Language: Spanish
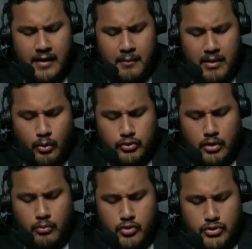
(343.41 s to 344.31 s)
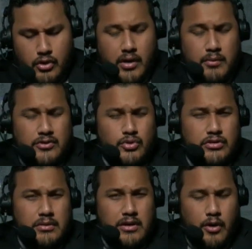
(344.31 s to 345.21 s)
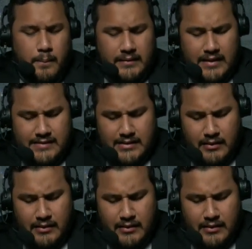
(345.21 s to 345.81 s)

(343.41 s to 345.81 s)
me gustó mucho lo que vi en su última competencia.